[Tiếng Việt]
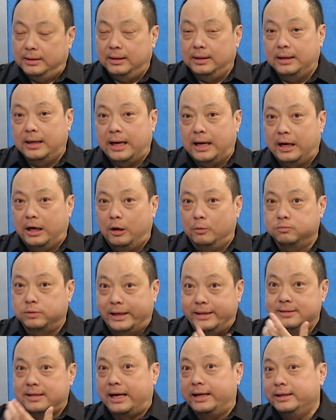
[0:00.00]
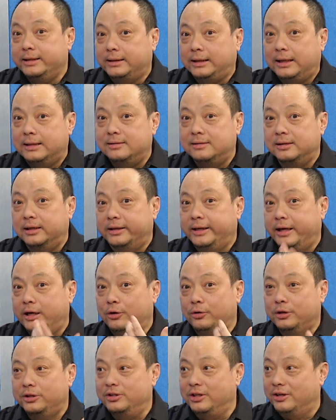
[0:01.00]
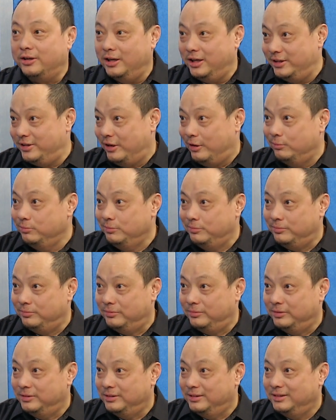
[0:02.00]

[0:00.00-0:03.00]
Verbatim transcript: là ông đánh giá người ta dựa theo cái gì có lợi cho ông ừ.